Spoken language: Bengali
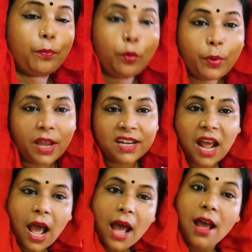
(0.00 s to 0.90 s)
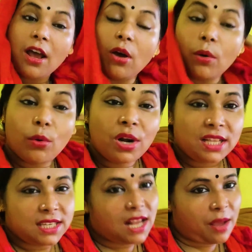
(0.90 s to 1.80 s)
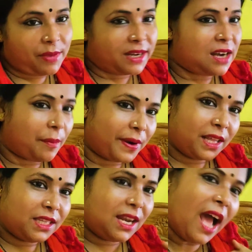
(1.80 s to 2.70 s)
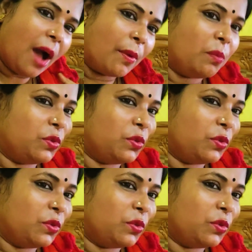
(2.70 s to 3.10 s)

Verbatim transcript: একটা ও না চাক আমি একটা আপা না দিলে আমার